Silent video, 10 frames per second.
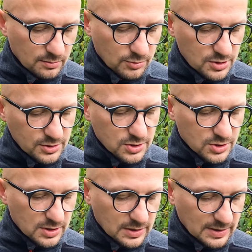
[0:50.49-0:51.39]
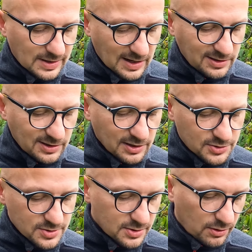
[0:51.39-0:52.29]
myślicie, że
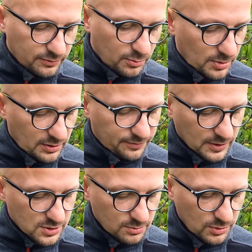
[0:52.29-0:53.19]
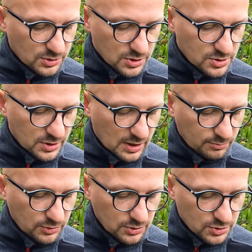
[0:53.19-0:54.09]
Galilejczycy owi byli większymi
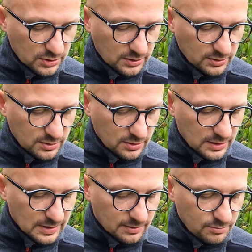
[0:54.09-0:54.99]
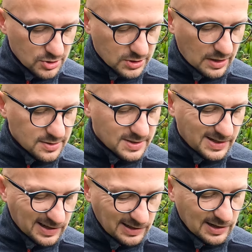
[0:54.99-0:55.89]
grzesznikami niż inni mieszkańcy
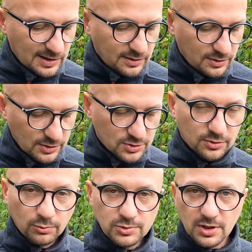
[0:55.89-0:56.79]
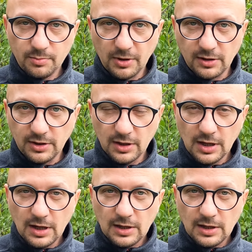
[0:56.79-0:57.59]
Galilei, iż to ucierpieli?